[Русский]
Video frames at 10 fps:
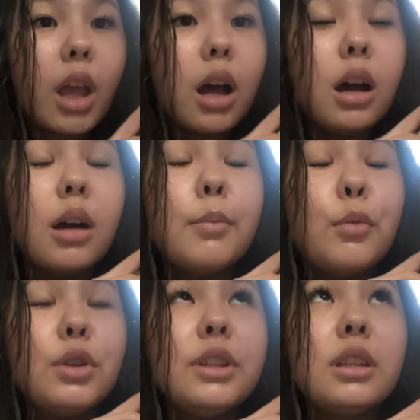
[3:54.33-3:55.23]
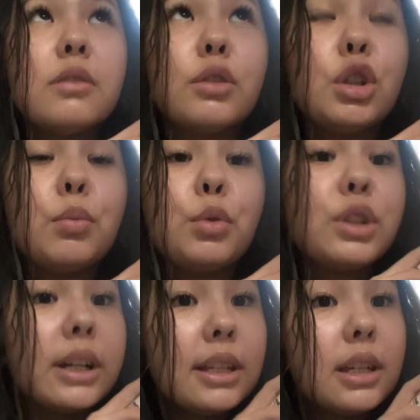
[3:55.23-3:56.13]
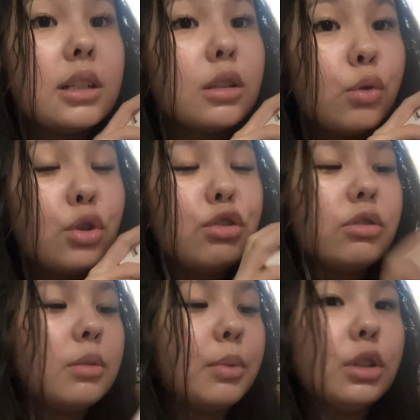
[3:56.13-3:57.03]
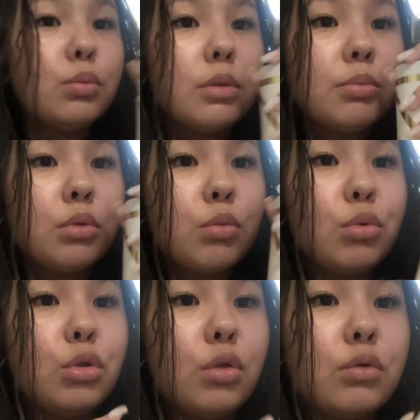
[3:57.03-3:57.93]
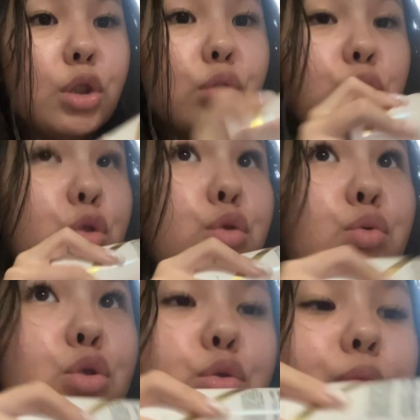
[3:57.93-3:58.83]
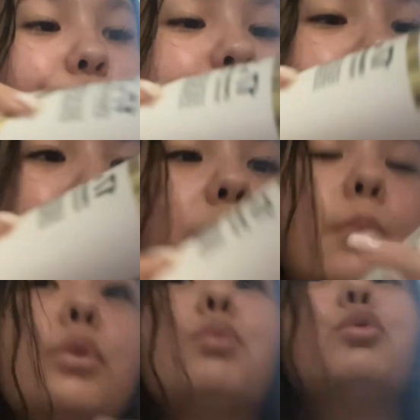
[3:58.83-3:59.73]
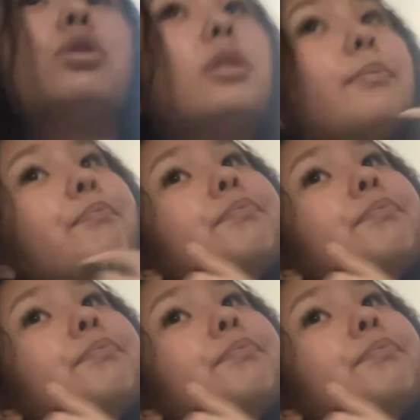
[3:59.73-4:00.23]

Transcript: А мой 10 в одном, он, конечно, закончился. Поэтому я попробую ее вот эту вот штучку. Потому что